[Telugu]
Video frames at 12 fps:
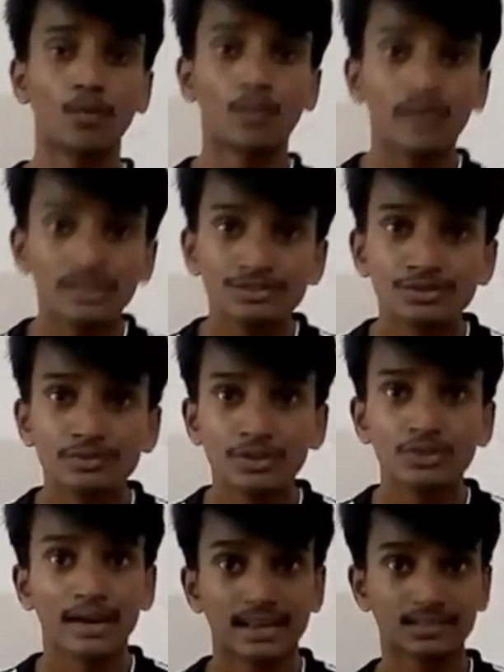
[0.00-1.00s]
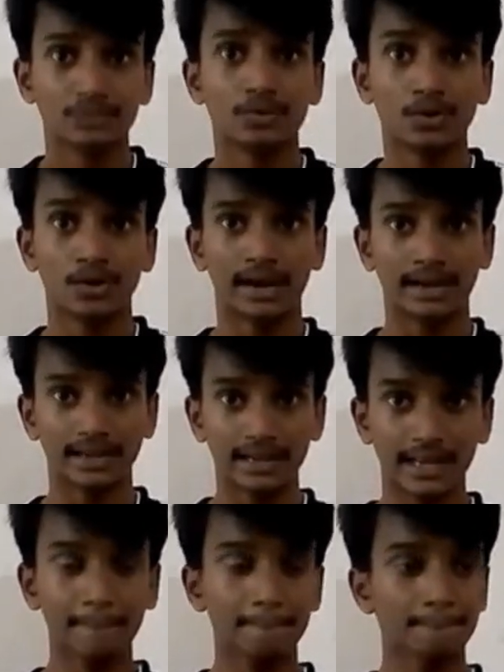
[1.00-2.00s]
వై షుడ్ వి డూ ఎస్ఈఓ
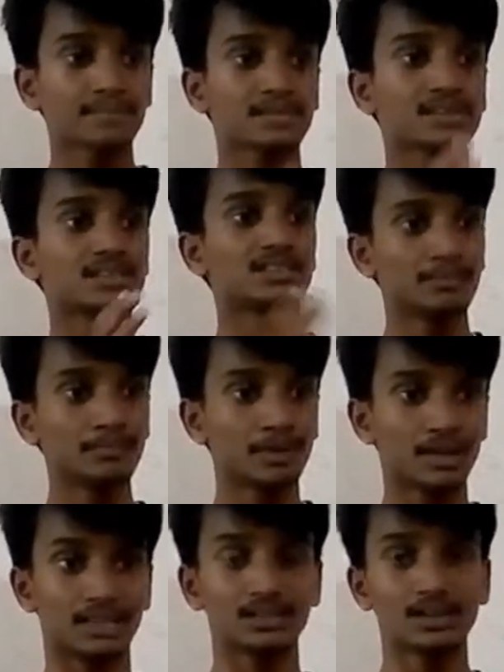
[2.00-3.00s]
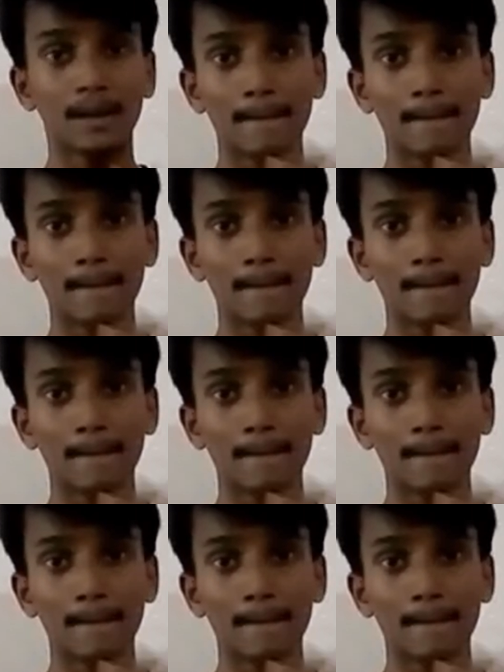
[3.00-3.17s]
అంటే సింపుల్ గైస్